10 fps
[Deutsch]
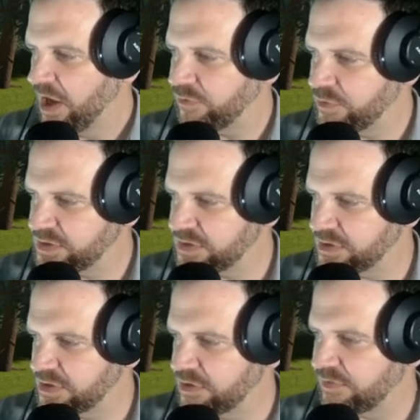Fühlen Sie
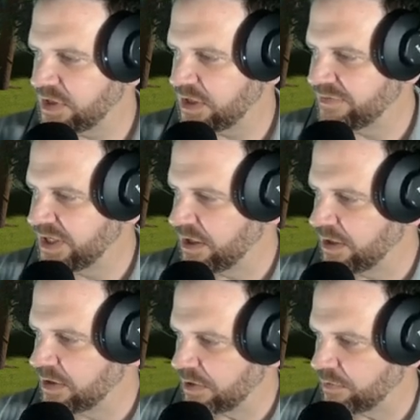sich wie ein
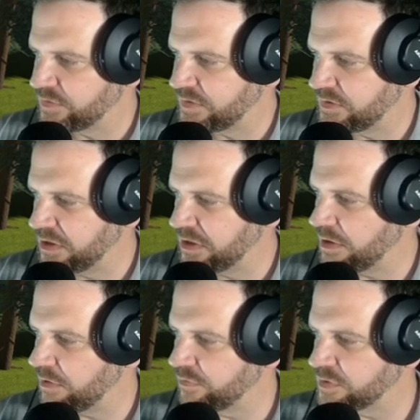Wikinger auf See
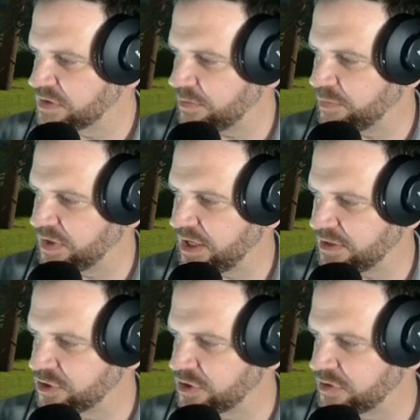auf unserer
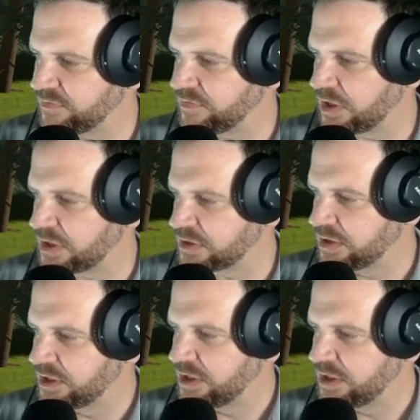Piratenschifffahrt.